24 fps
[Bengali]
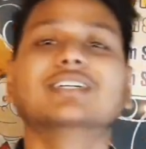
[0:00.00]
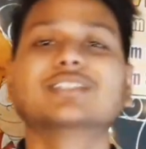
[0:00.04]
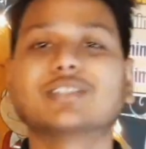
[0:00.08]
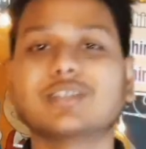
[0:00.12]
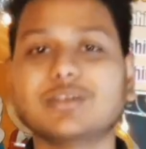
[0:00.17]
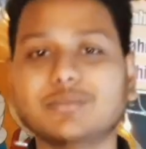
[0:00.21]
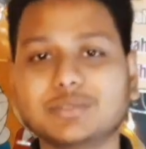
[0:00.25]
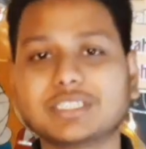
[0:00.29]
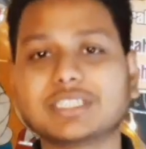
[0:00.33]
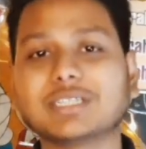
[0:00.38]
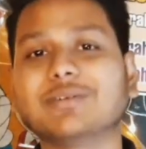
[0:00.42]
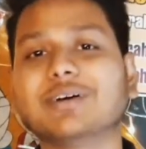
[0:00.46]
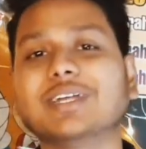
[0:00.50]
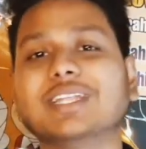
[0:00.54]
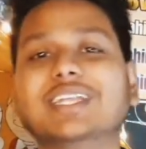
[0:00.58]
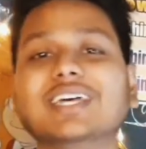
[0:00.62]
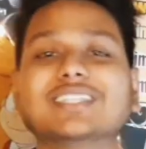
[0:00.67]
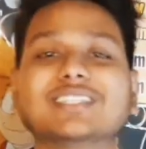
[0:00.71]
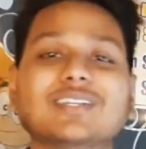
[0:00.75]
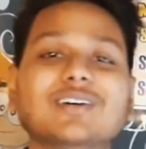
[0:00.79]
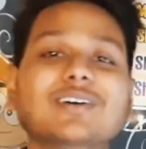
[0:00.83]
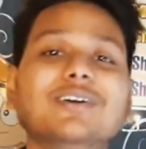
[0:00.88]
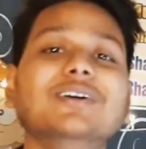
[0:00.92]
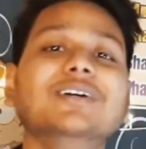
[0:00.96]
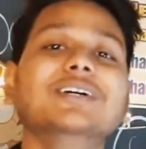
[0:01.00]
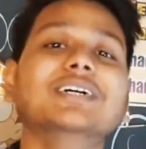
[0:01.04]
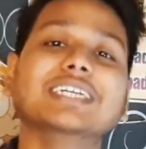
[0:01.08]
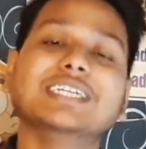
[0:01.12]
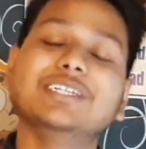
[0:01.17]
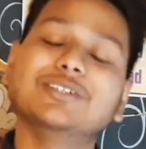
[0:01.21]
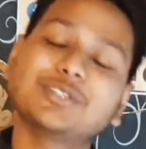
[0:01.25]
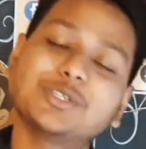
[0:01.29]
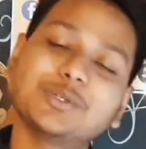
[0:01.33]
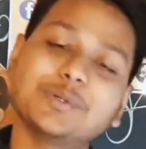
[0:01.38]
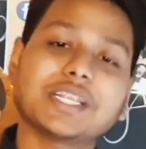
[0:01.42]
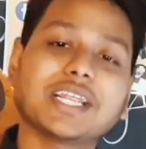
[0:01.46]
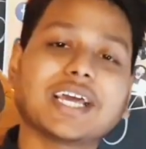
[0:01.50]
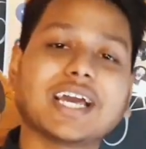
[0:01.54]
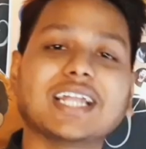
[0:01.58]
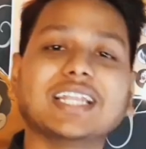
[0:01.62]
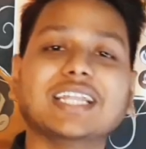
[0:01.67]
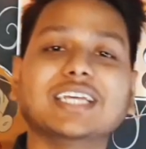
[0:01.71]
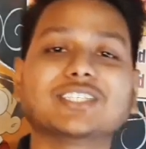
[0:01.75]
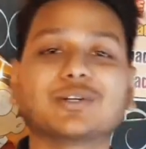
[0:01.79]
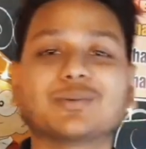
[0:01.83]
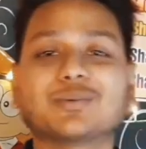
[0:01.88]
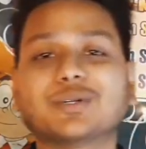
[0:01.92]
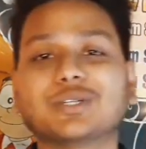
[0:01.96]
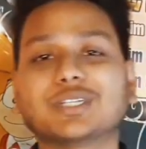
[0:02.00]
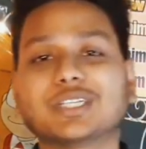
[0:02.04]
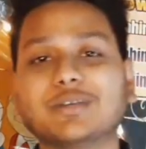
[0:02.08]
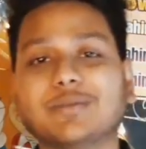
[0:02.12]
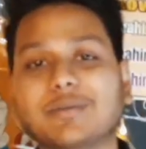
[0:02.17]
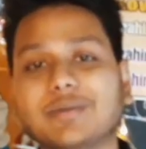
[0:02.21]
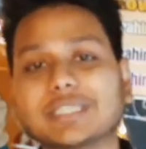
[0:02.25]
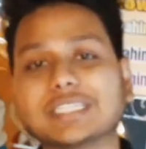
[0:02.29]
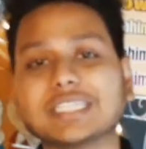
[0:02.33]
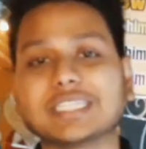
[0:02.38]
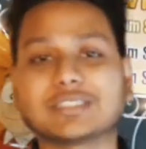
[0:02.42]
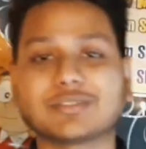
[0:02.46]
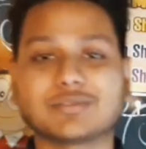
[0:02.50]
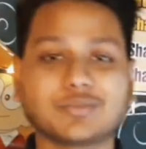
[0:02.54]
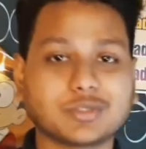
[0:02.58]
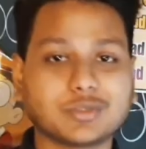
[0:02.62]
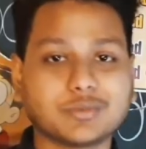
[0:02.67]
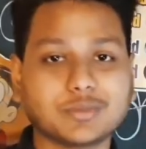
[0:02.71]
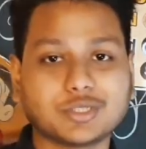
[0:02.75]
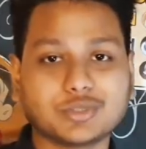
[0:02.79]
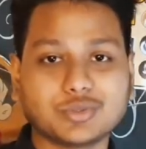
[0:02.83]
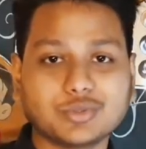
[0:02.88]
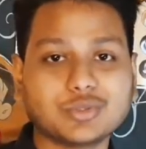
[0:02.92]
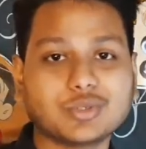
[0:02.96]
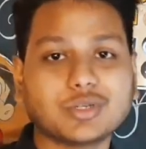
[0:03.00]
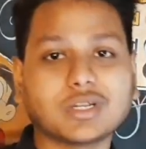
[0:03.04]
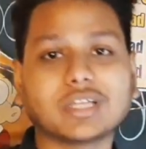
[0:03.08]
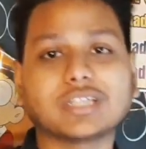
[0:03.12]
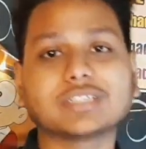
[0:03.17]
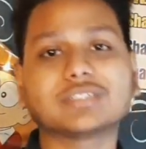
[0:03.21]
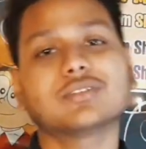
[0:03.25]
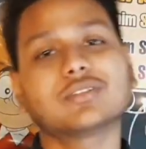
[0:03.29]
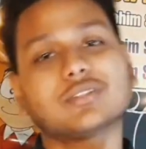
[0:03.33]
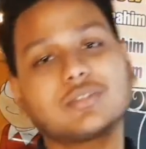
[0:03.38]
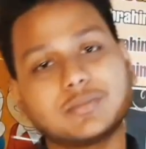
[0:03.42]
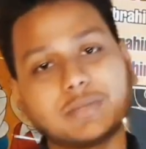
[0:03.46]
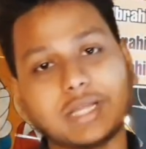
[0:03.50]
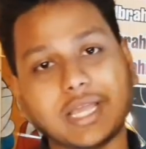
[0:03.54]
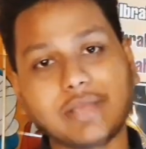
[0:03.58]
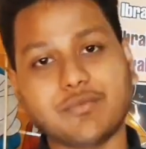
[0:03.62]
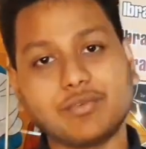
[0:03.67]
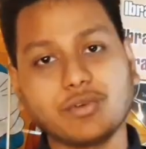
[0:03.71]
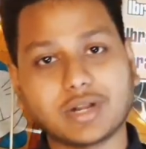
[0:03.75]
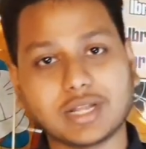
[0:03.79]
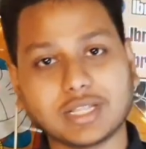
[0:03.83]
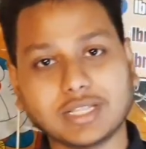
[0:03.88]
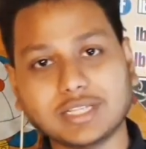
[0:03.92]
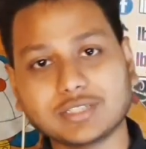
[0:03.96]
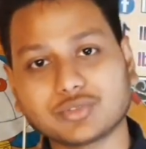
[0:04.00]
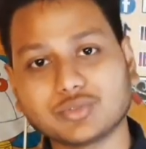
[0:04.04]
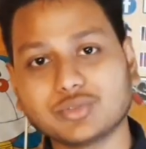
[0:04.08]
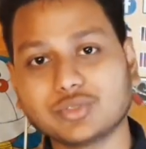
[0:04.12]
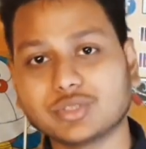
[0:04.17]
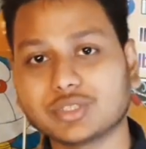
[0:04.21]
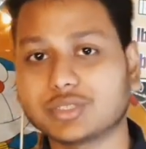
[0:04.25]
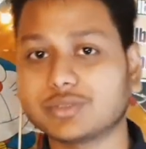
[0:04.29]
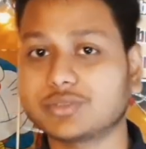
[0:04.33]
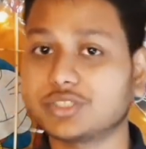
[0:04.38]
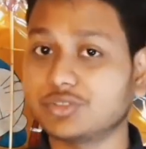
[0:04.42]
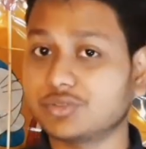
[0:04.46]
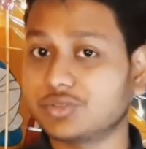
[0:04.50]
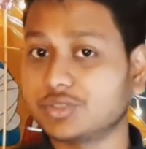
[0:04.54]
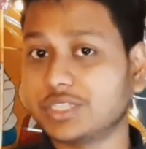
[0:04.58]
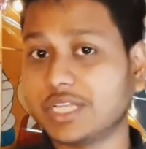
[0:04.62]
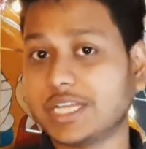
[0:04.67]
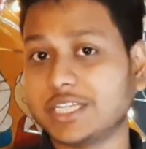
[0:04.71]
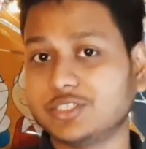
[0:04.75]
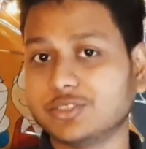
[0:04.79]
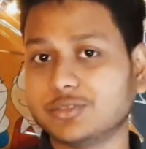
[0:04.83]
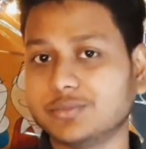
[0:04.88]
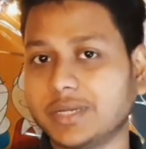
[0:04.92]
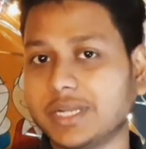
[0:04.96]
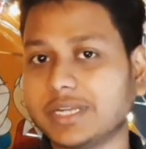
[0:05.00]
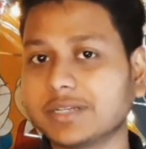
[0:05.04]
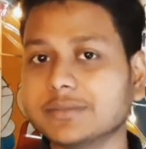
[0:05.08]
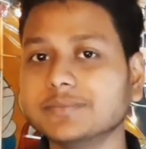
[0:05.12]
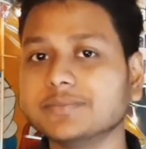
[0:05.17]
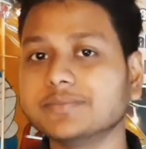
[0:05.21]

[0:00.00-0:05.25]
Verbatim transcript: সো বুঝতে পারতেছো ইউটিউবের টাকা দিয়ে সব করতে পারো জাস্ট প্রথমে শুরু করার জন্য তোমরা এই ফোনটা দিয়ে শুরু করতে পারো যেহেতু দেশীয় ওভেন